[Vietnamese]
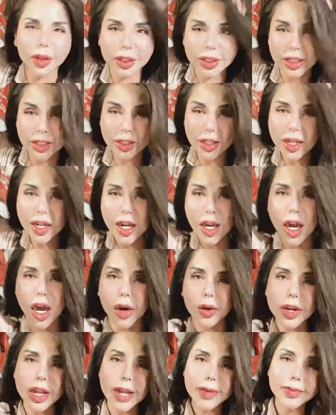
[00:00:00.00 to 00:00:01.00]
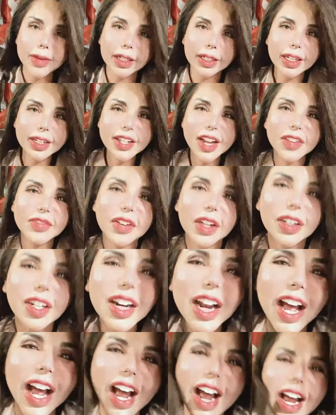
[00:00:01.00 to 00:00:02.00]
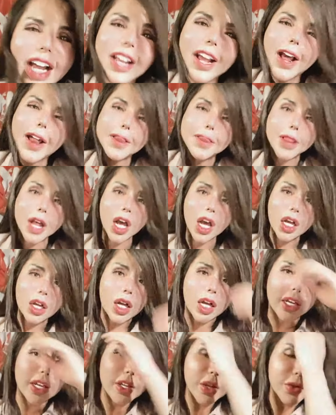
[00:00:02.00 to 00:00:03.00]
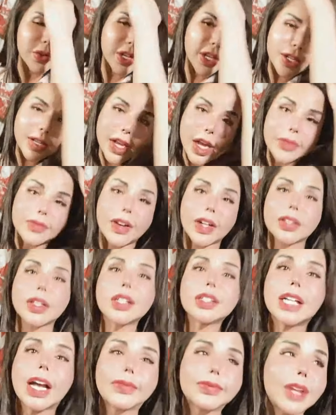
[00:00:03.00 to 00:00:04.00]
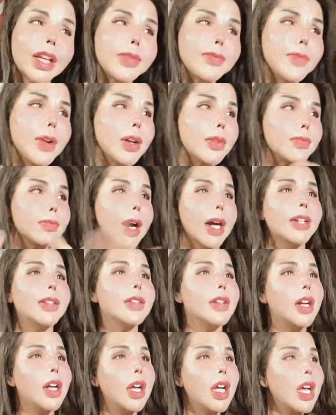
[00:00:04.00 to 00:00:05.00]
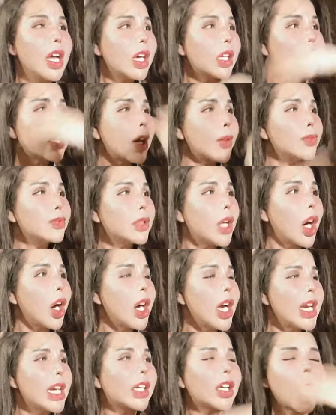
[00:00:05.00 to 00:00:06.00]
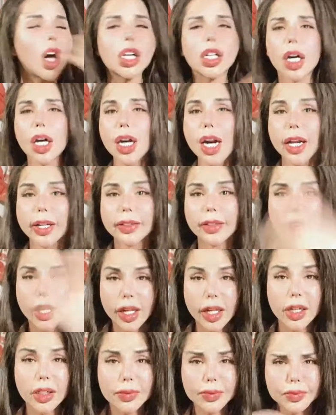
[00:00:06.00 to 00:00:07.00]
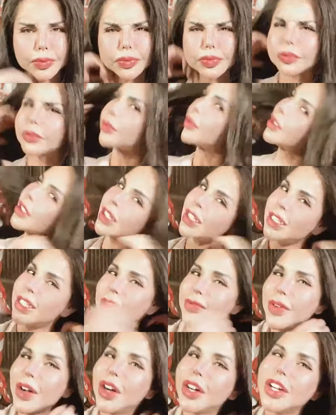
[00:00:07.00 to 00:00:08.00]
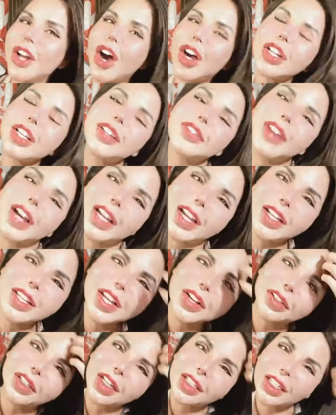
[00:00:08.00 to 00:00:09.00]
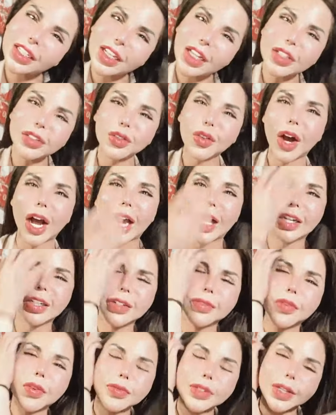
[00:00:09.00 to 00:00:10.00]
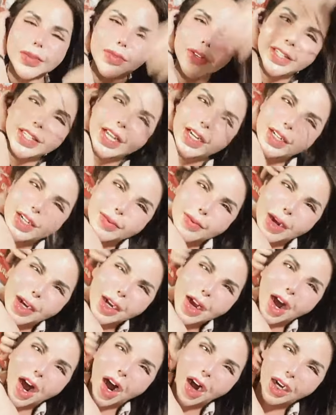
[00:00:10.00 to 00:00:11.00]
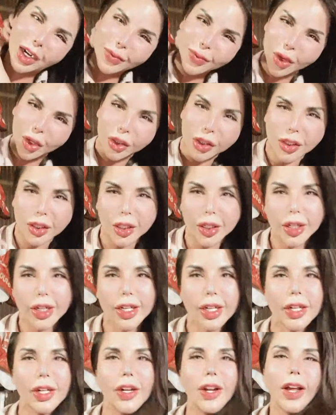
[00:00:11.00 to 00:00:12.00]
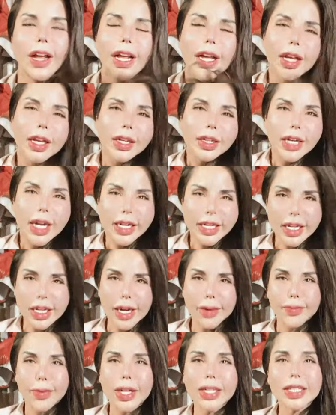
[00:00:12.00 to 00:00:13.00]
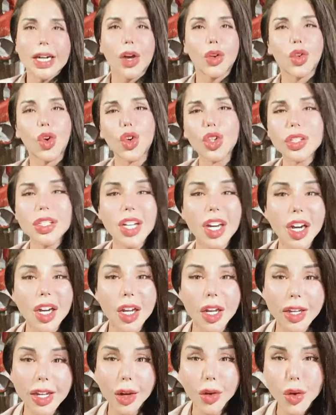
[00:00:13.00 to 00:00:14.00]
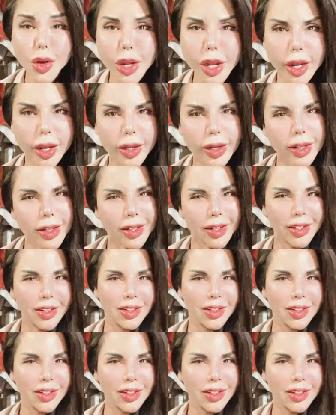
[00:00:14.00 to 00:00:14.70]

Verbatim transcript: người đừng có hỏi em là cái nhân vật đó là ai ha thì ví dụ như nhân vật đó cảm thấy bất bình không có là có cứ lên tiếng chứ mọi người đó như vậy ở nhiều khi cái kết quả nó phút 99 nó bất ngờ lắm mọi người đây chỉ là bắt đầu cuộc chơi thôi nha quý vị